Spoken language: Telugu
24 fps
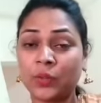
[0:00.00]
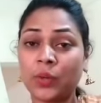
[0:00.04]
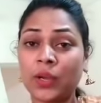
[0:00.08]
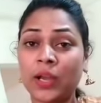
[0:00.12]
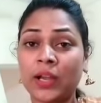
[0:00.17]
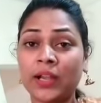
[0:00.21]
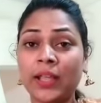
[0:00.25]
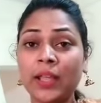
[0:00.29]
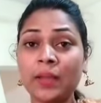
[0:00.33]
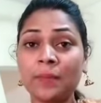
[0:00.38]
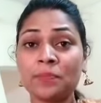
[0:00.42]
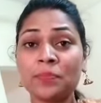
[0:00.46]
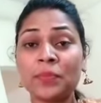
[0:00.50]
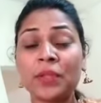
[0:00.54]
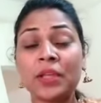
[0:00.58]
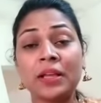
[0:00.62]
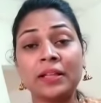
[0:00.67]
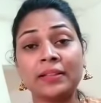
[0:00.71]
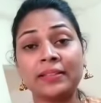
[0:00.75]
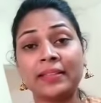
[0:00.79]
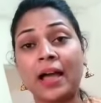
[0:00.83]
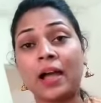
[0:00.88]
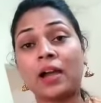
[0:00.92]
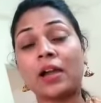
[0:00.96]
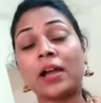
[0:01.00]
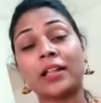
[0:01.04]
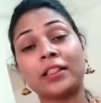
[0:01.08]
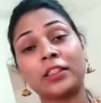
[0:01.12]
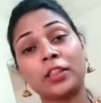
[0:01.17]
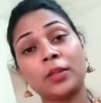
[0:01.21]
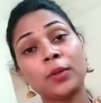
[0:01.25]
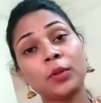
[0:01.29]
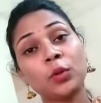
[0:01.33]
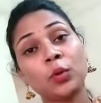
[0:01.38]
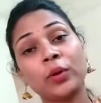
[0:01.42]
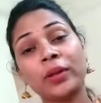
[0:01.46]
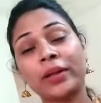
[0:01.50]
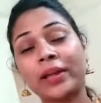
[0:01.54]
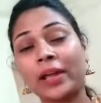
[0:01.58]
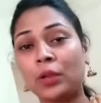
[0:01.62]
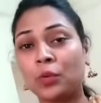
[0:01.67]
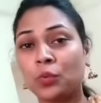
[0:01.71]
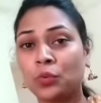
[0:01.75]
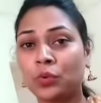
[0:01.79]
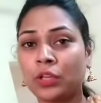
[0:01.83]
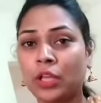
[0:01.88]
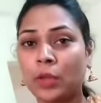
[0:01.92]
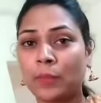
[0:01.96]
ఎందుకంటే నాకు అత్తమ్మ
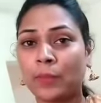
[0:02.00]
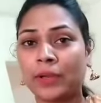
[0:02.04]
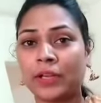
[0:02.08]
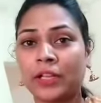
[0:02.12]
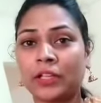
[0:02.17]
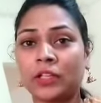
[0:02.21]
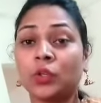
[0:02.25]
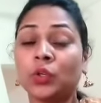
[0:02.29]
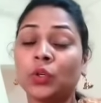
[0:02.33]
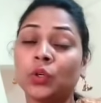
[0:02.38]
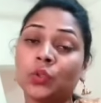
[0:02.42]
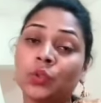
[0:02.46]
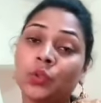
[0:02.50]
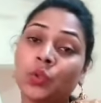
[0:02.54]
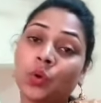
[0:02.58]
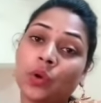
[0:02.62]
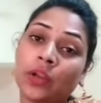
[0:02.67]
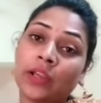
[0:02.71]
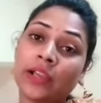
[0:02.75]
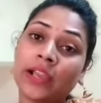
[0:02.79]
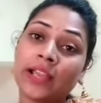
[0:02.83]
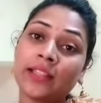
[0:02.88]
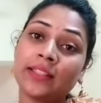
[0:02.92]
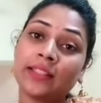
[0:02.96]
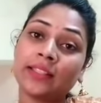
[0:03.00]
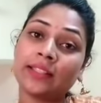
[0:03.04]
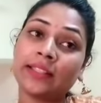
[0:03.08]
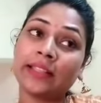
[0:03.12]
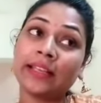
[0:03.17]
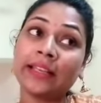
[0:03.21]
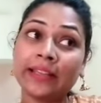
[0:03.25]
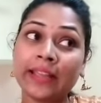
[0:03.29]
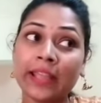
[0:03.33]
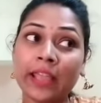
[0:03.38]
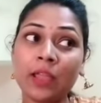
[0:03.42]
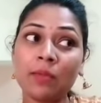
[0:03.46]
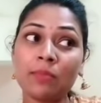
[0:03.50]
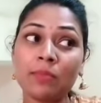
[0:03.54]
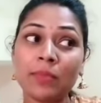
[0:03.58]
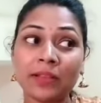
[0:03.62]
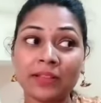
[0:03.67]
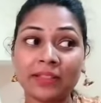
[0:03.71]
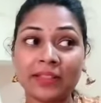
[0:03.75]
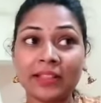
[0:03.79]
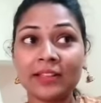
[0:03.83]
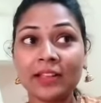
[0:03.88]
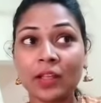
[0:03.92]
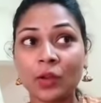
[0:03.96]
దొండకాయలు ఊరికే పెట్టదు దొండకాయ తింటే
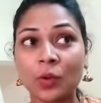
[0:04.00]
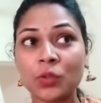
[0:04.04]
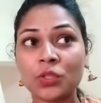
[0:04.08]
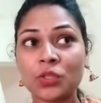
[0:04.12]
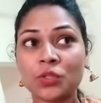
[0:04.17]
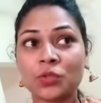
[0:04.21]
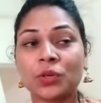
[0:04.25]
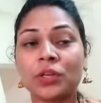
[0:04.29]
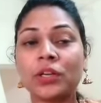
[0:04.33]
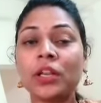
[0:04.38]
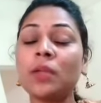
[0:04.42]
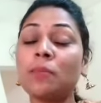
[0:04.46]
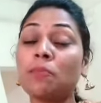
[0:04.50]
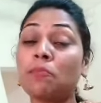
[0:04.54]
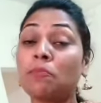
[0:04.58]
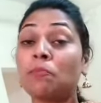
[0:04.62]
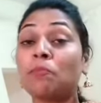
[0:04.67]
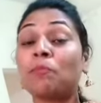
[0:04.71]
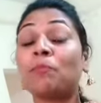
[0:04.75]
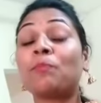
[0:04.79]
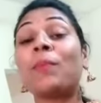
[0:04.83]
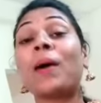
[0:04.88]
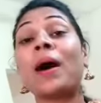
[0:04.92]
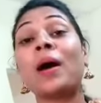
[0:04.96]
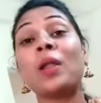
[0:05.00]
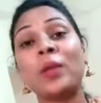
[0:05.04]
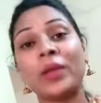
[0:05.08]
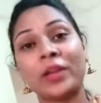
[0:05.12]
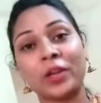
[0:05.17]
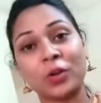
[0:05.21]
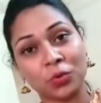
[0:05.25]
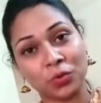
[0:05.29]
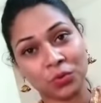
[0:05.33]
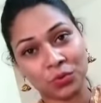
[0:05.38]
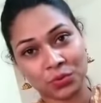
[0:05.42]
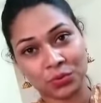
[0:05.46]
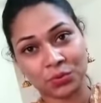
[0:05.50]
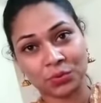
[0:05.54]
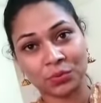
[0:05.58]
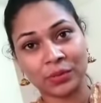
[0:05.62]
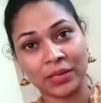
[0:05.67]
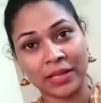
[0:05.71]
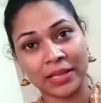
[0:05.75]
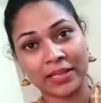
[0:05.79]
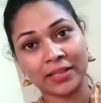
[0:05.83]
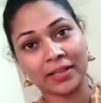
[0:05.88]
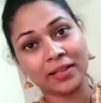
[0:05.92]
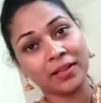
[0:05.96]
మీరు తిన్న రోజు చూడండి పాలు ఎక్కువ
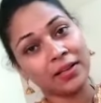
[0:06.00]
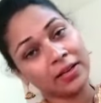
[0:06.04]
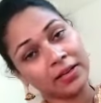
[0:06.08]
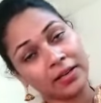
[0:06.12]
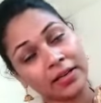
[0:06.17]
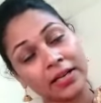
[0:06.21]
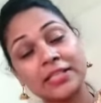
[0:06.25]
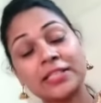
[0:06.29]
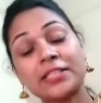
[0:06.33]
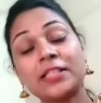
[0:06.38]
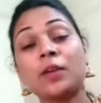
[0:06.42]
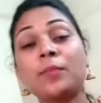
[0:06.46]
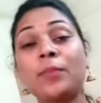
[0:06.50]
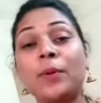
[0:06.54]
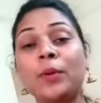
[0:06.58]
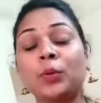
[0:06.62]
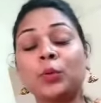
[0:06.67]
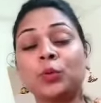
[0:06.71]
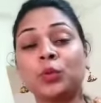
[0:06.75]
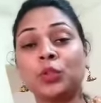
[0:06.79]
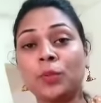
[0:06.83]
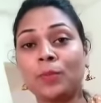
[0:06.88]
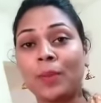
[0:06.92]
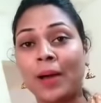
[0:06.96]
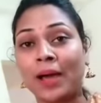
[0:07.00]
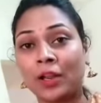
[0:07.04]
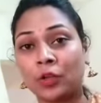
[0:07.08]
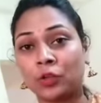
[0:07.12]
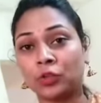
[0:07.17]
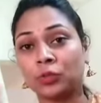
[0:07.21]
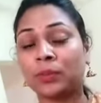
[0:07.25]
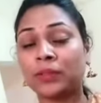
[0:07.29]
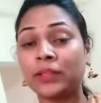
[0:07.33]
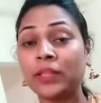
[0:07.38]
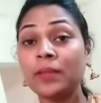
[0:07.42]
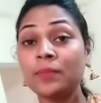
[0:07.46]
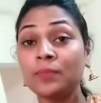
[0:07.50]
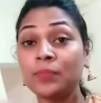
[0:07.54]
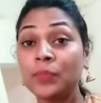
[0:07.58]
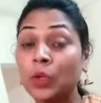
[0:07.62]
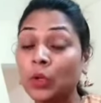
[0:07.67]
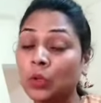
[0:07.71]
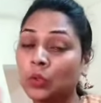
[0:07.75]
వస్తుంటాయి ఖచ్చితంగా పెరుగుతుంది పాల ఉత్పత్తి